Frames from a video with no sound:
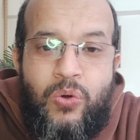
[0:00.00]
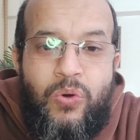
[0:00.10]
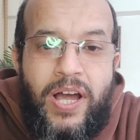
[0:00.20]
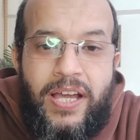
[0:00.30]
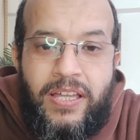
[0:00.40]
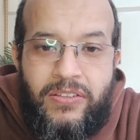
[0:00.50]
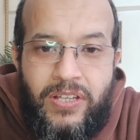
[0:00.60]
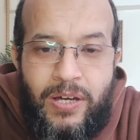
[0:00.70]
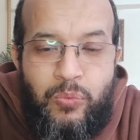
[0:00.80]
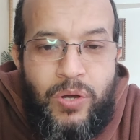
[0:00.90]

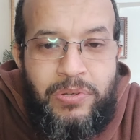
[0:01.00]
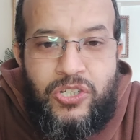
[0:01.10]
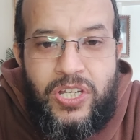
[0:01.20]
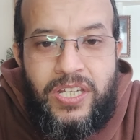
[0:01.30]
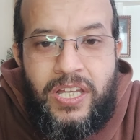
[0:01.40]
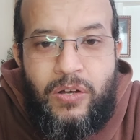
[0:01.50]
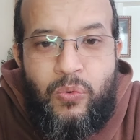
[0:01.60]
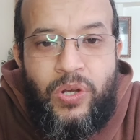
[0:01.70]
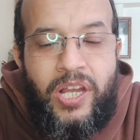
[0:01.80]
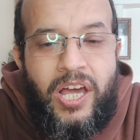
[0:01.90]
وهكذا أبواب الجنة
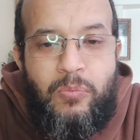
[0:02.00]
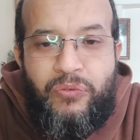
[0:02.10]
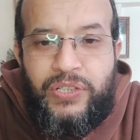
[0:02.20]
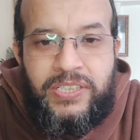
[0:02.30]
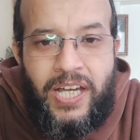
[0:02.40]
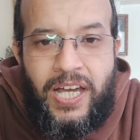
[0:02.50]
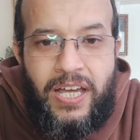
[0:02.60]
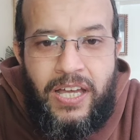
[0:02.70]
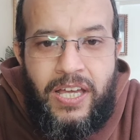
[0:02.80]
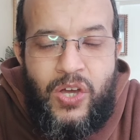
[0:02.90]
كلها
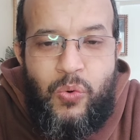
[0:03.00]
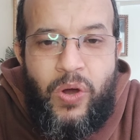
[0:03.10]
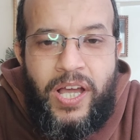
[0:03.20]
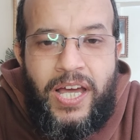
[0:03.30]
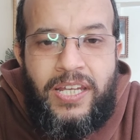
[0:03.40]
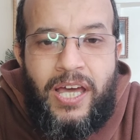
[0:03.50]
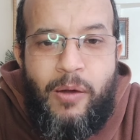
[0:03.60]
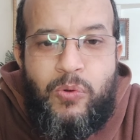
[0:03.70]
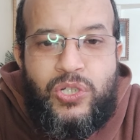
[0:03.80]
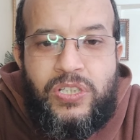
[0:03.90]
مفتحة وكأنها
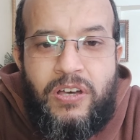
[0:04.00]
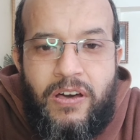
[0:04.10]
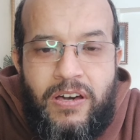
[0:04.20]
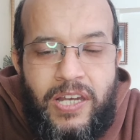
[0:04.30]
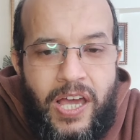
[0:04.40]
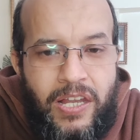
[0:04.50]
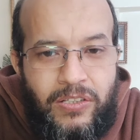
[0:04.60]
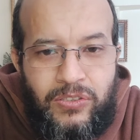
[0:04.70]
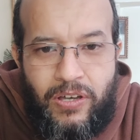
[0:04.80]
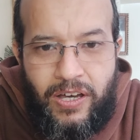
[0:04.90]
مشتاقة لأهل
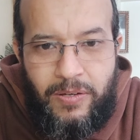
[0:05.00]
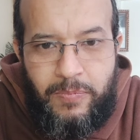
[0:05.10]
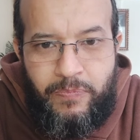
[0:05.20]
الطاعة